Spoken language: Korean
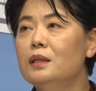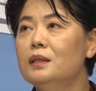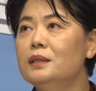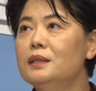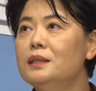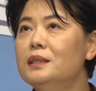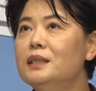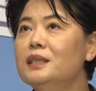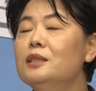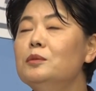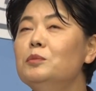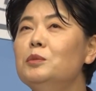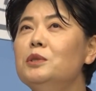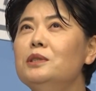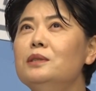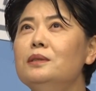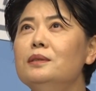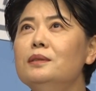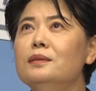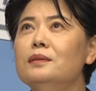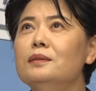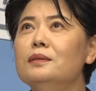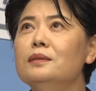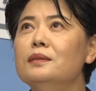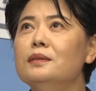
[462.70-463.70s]

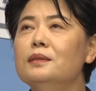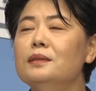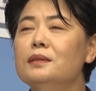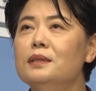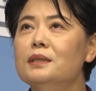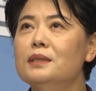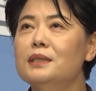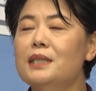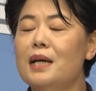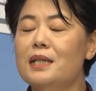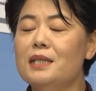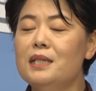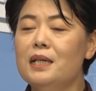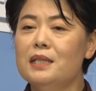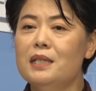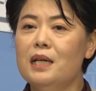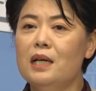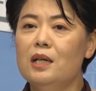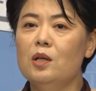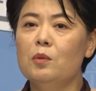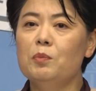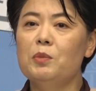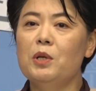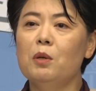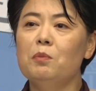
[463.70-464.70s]
지금은 4차
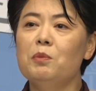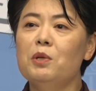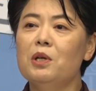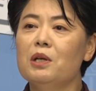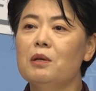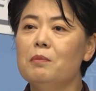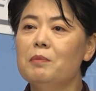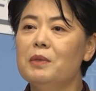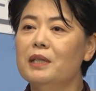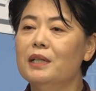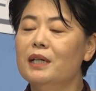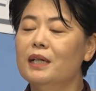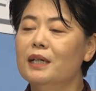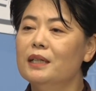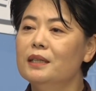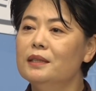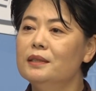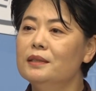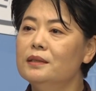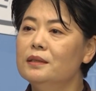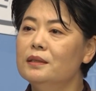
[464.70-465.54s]
산업혁명입니다.